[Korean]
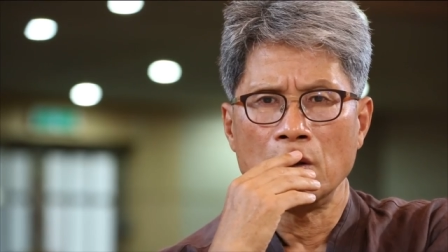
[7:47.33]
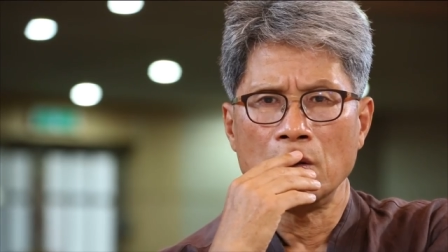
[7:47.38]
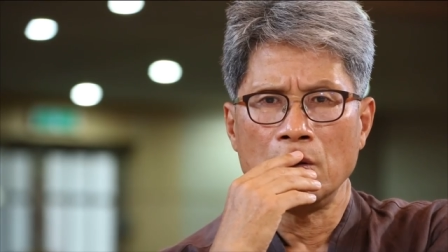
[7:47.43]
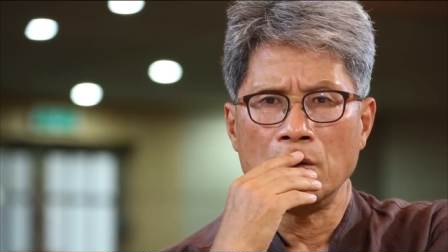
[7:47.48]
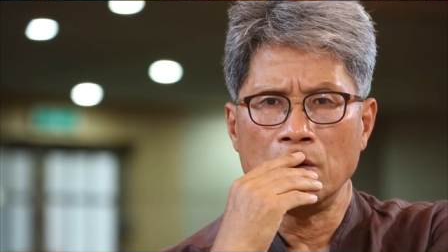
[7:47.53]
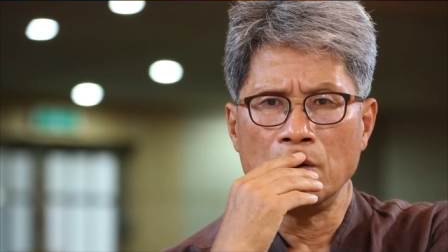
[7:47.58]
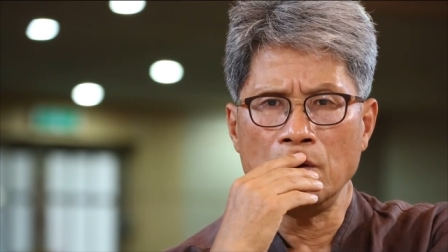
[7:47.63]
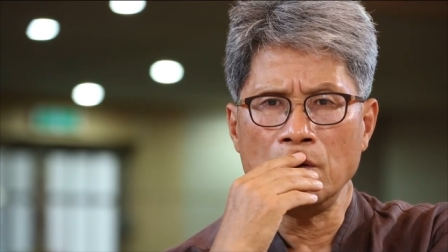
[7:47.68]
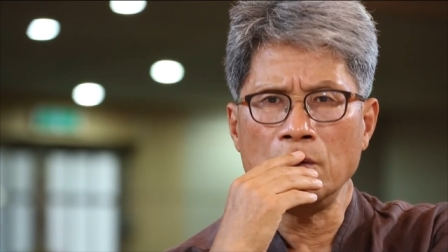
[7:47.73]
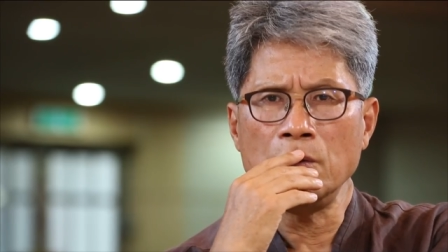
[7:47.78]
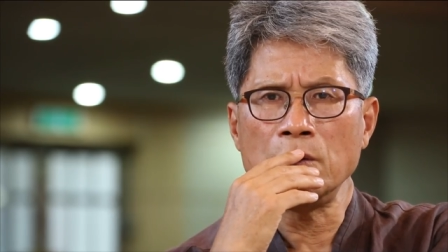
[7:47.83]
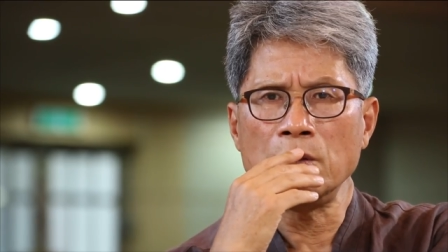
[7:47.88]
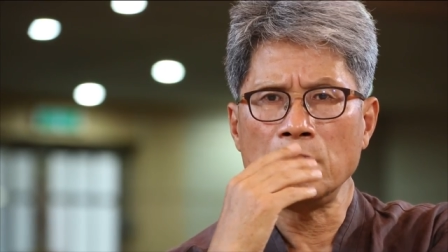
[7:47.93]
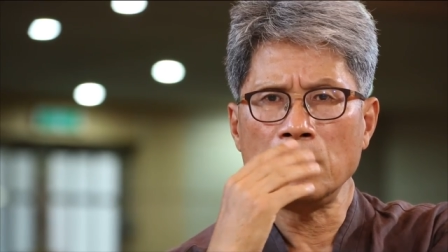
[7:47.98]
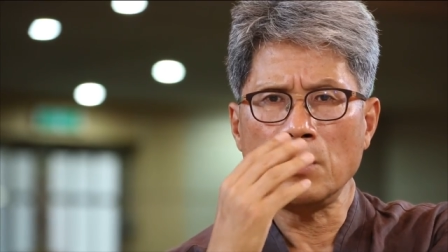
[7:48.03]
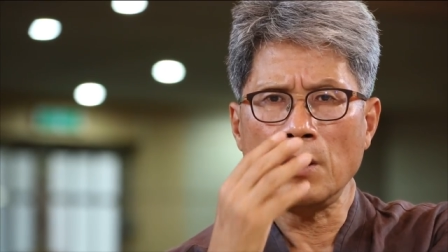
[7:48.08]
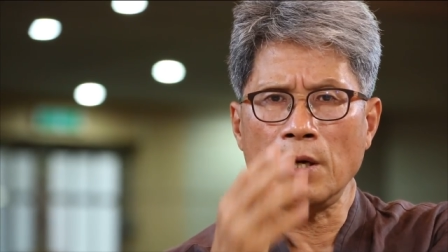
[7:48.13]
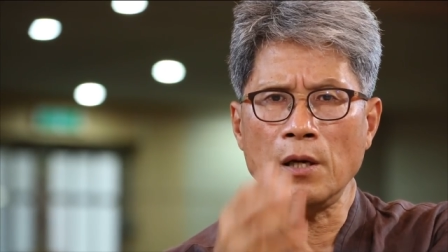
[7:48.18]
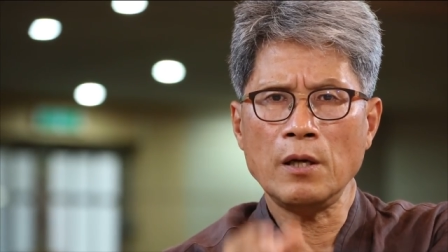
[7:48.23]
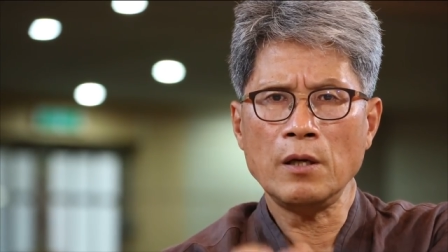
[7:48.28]

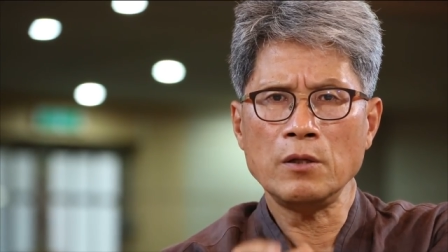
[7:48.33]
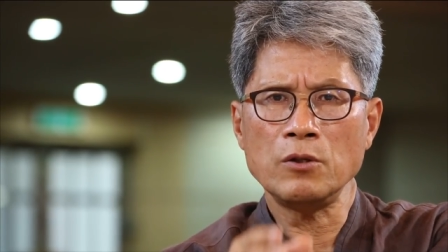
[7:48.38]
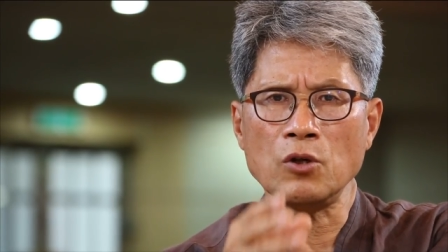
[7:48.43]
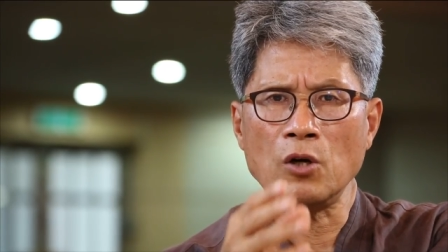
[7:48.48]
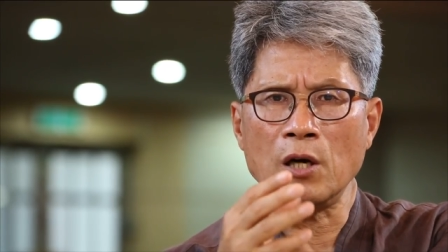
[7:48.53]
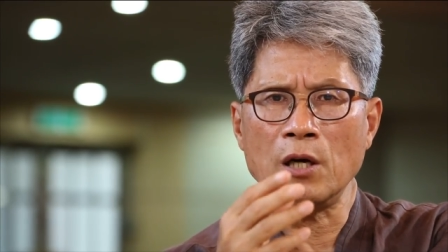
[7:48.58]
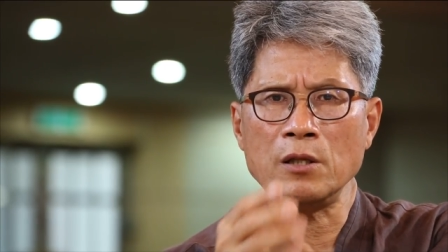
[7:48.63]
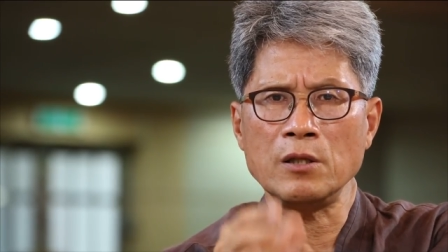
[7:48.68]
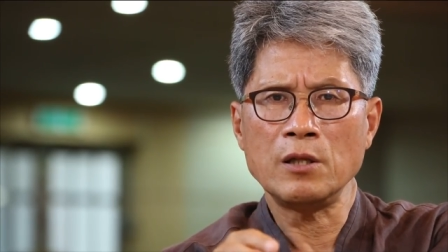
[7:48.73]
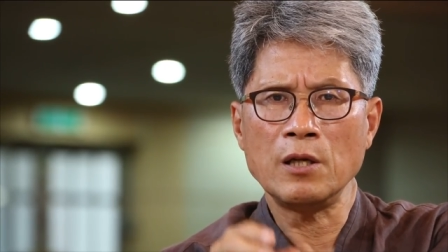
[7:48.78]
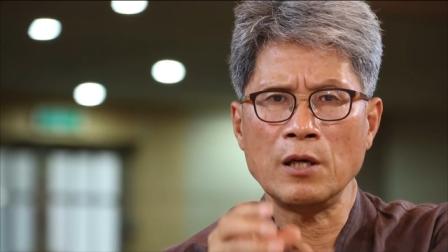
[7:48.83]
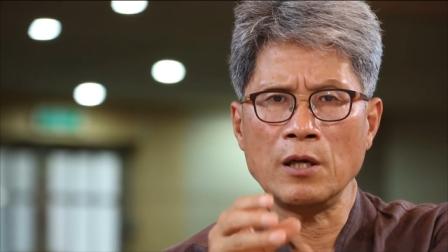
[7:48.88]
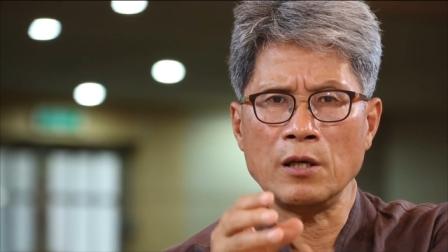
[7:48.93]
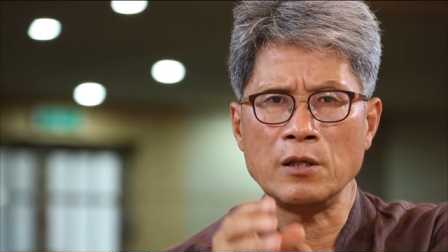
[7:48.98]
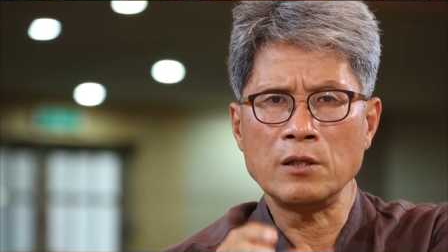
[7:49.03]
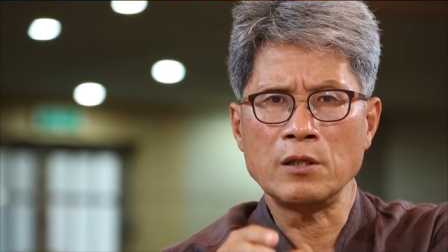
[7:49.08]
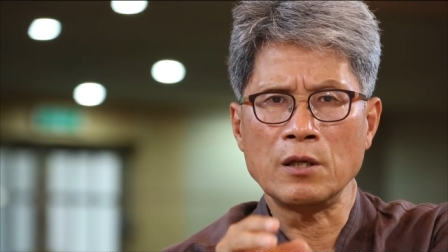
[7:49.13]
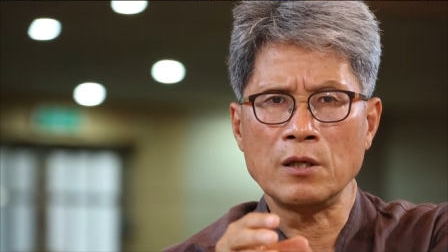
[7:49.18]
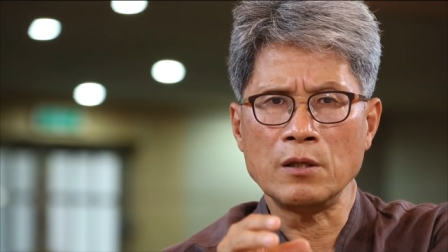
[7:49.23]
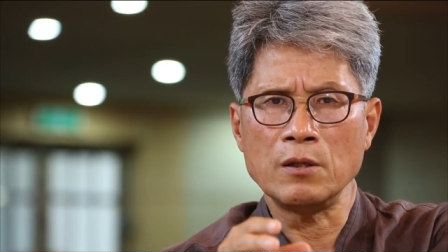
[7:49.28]
그때 저한테
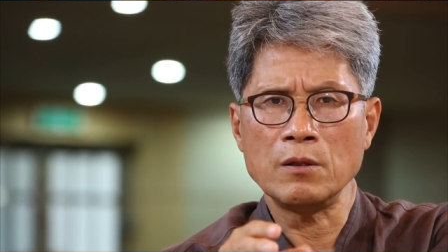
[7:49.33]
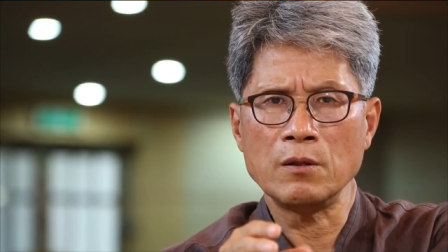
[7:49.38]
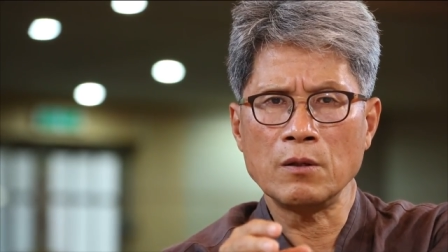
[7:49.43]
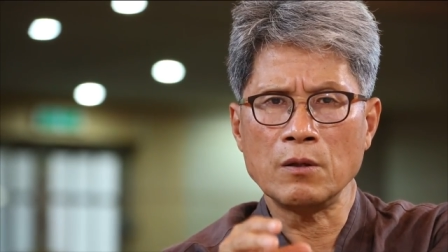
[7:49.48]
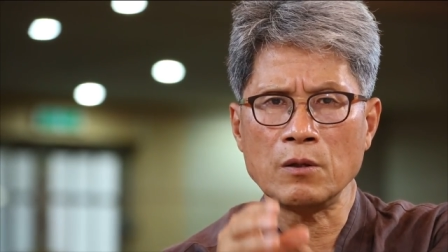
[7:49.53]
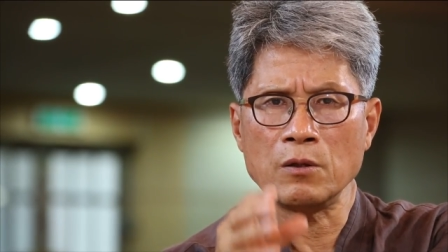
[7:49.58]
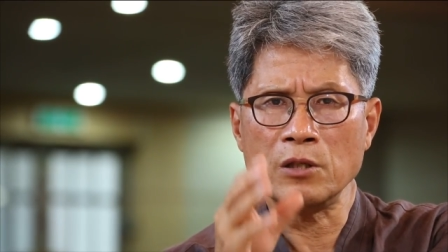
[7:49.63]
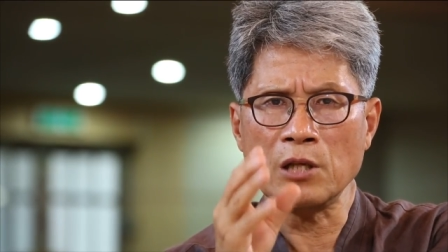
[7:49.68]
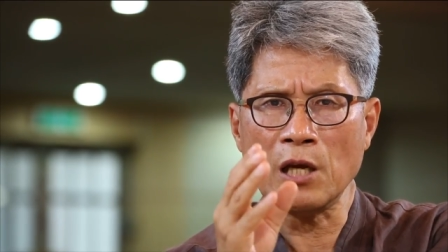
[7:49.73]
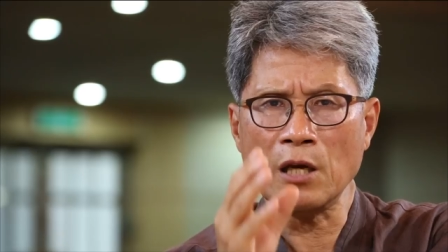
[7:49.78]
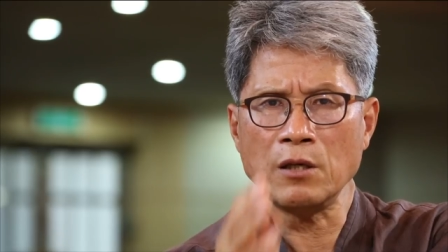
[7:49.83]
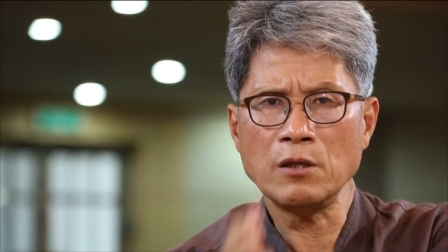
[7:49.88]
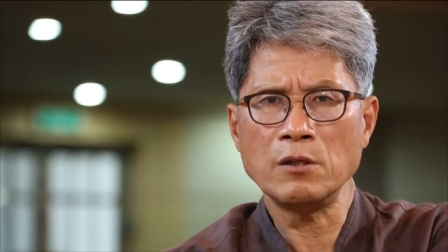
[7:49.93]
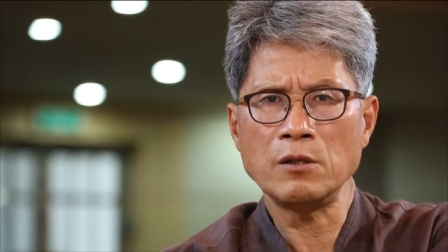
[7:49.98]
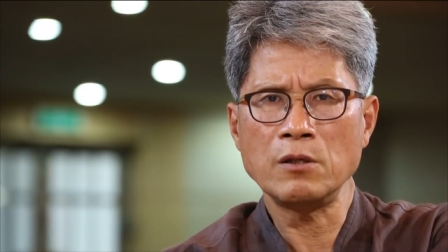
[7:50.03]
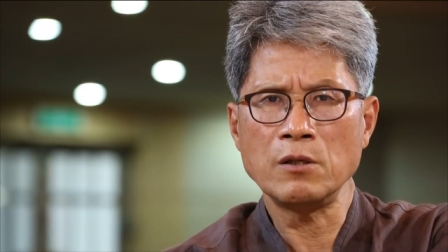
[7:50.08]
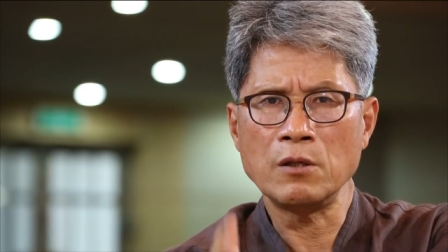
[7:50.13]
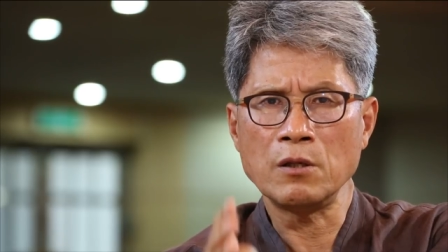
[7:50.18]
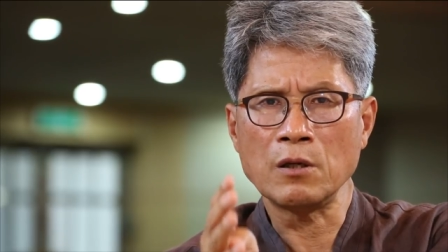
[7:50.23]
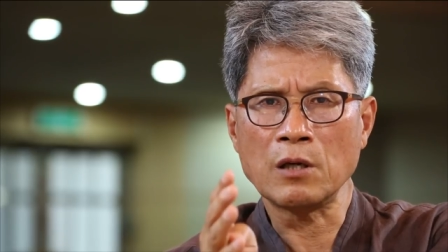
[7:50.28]
책을
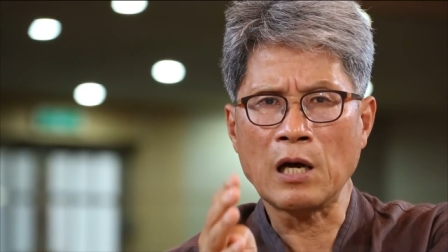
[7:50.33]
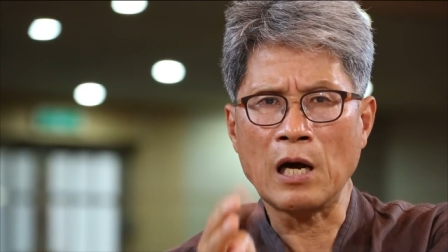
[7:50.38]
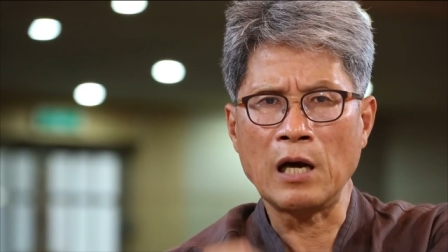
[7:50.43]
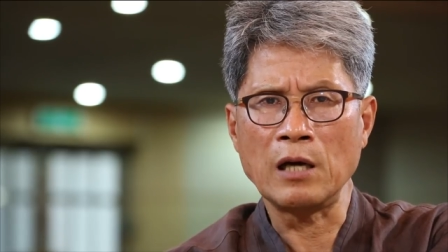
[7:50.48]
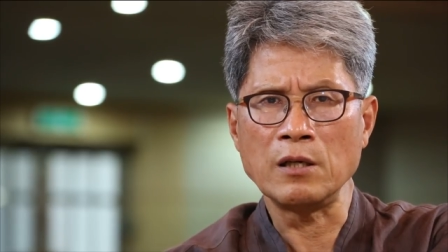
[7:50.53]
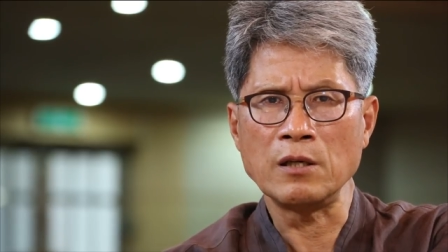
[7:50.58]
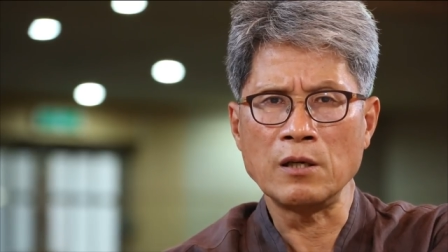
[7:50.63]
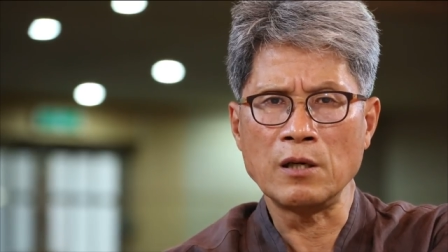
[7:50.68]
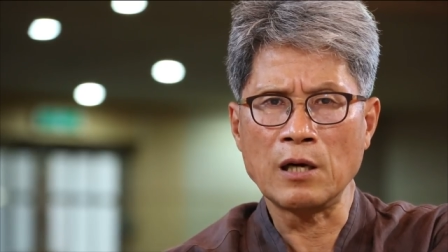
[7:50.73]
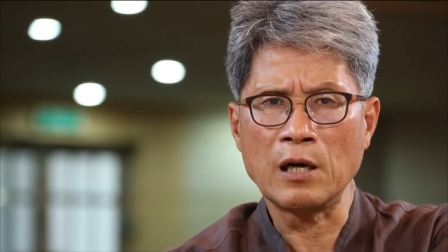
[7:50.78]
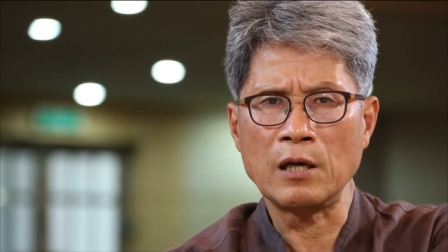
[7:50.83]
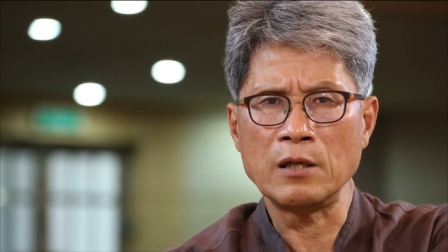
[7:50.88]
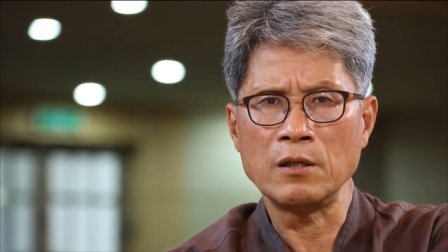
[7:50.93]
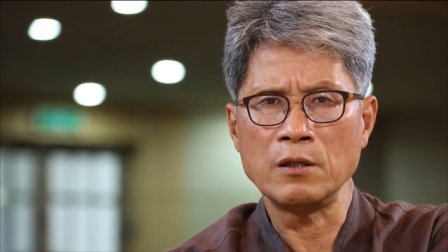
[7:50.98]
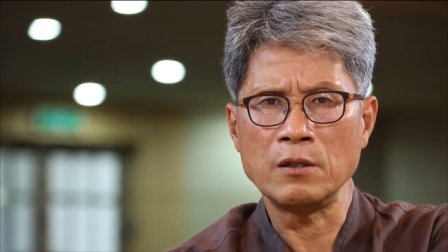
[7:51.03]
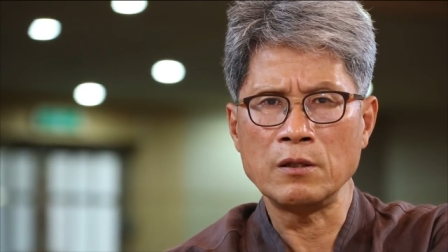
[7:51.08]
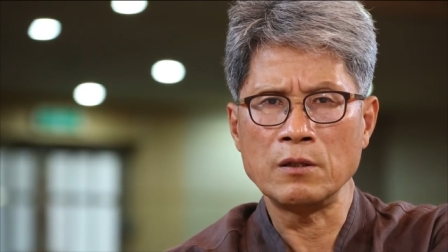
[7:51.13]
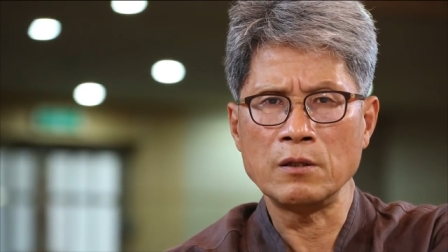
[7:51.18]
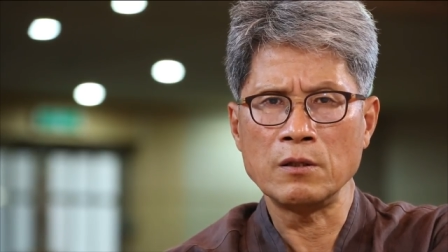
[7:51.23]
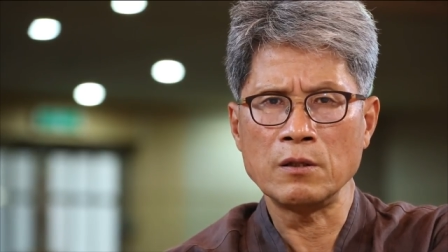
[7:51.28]
쓰든 강의를
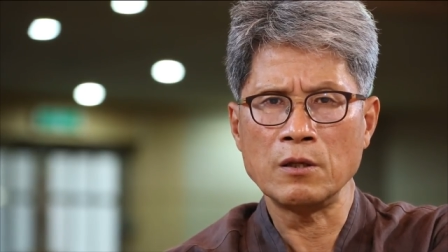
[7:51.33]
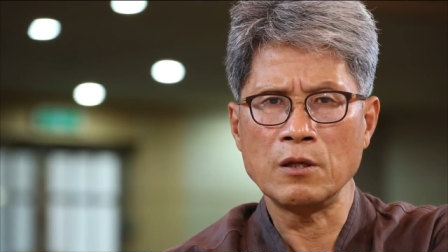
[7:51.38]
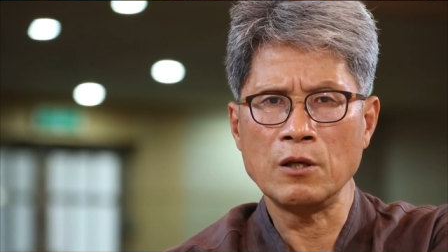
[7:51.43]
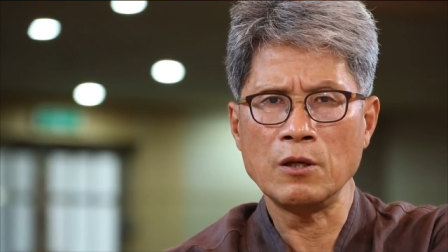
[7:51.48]
하든